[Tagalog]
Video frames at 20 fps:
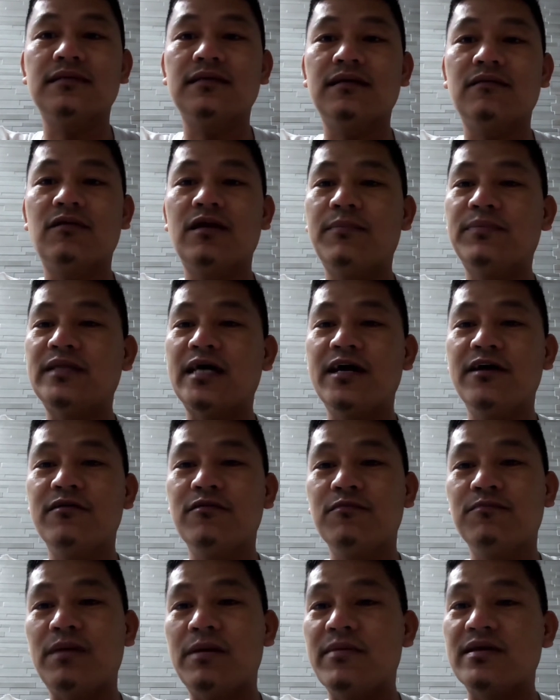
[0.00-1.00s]
wala pa
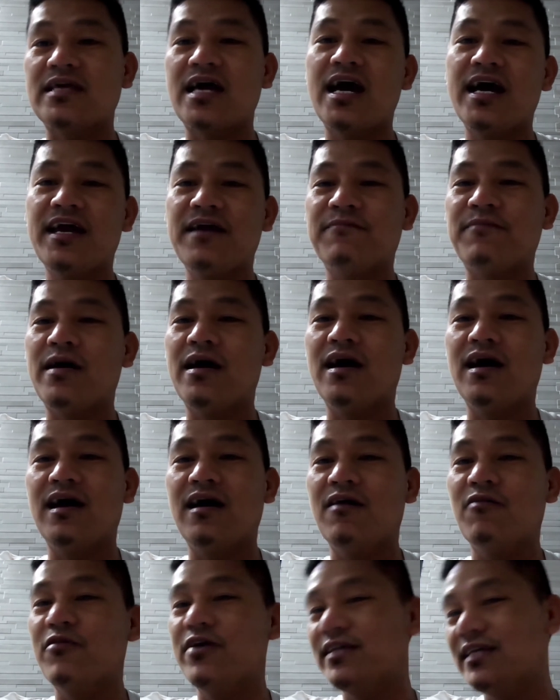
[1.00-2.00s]
tayong pamasahe
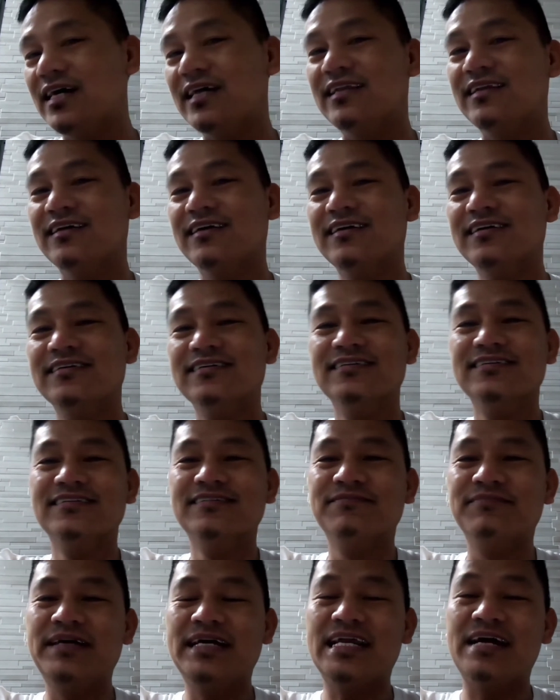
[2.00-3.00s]
pa uwi dyan.
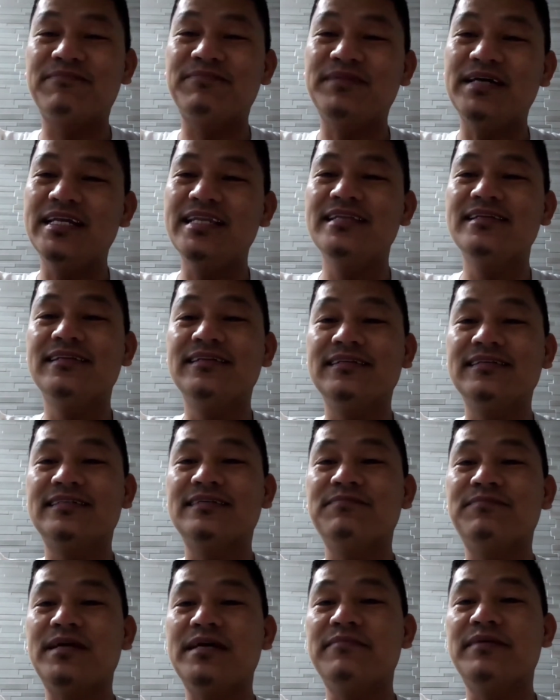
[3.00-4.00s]
Mahirap din.
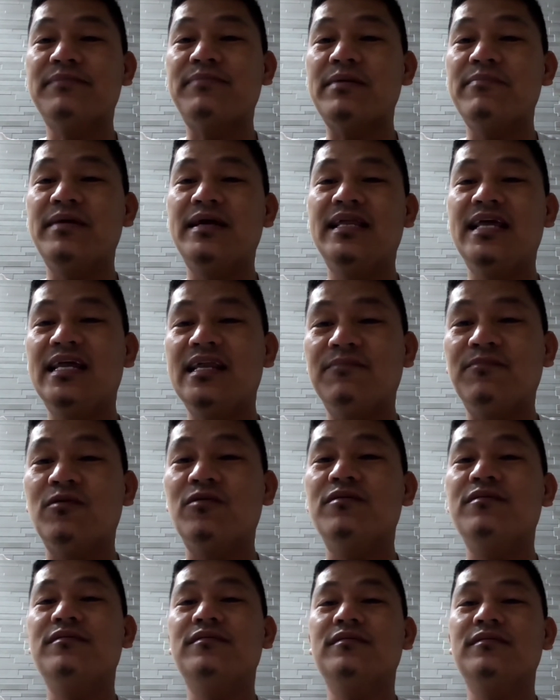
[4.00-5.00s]
Siyempre, may pamilya na po.
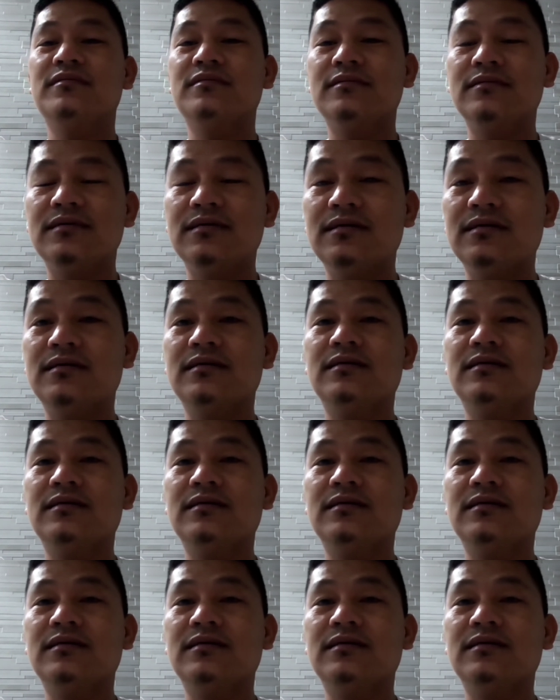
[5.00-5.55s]
Uh,